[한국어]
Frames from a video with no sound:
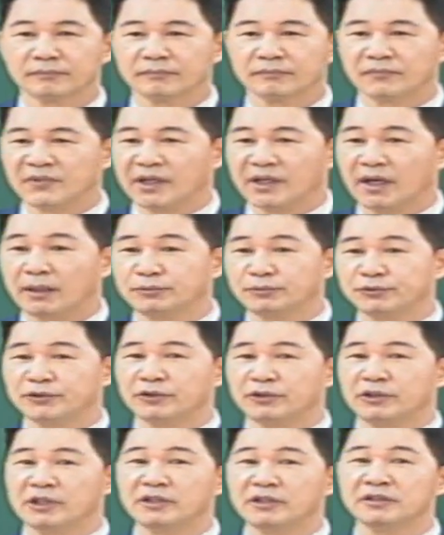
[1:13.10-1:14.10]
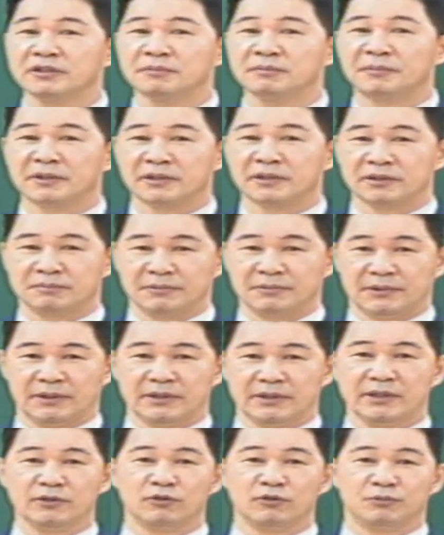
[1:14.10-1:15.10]
내가 합숙을 16번 받았습니다.
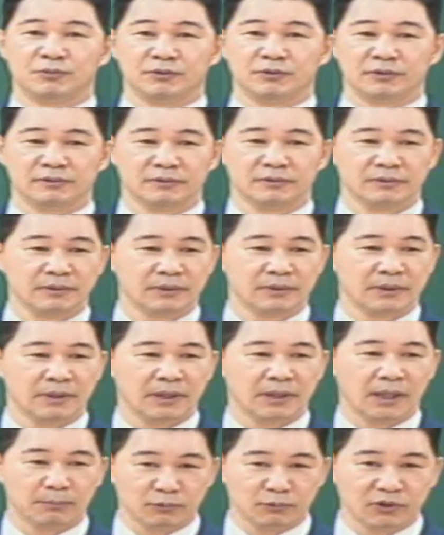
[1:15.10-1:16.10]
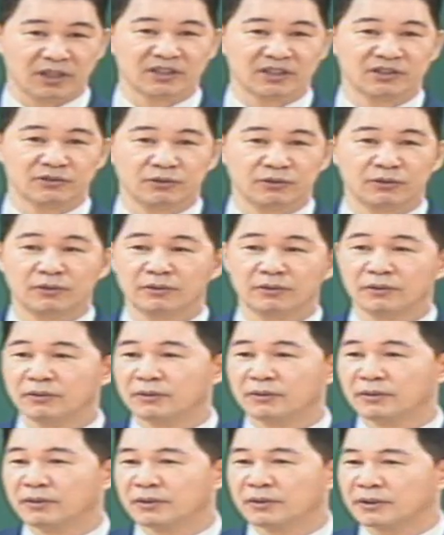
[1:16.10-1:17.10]
17번. 한 번도 안 쉬고.
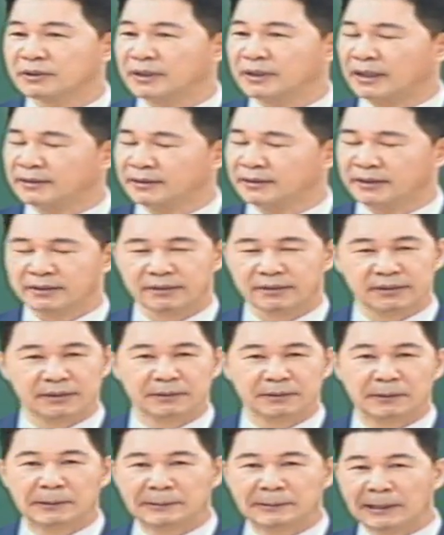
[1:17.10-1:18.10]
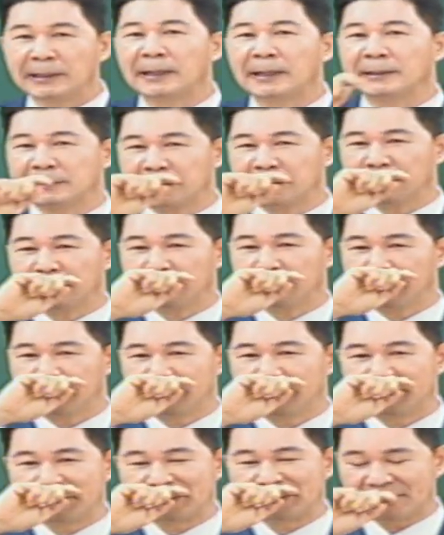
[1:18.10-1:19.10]
그런데 안 되는 거예요. 나는 안 돼요.
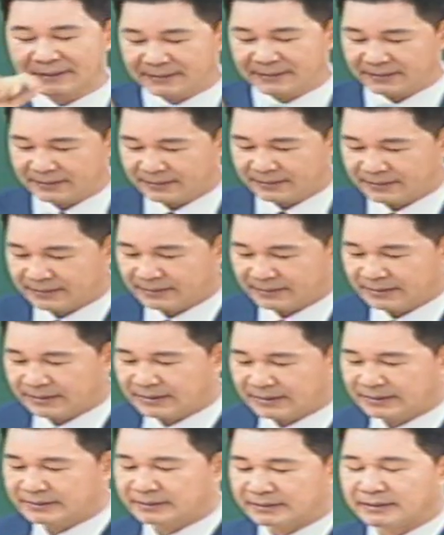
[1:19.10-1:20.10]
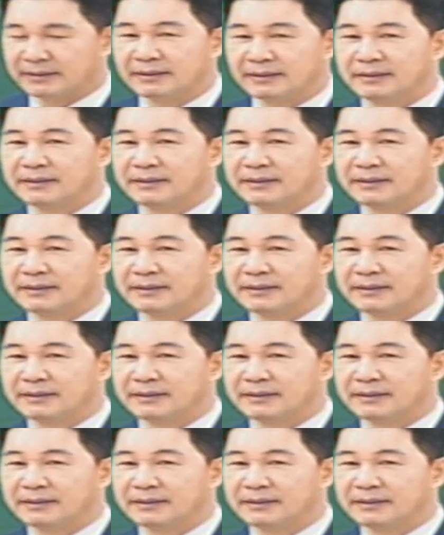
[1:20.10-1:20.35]
그래서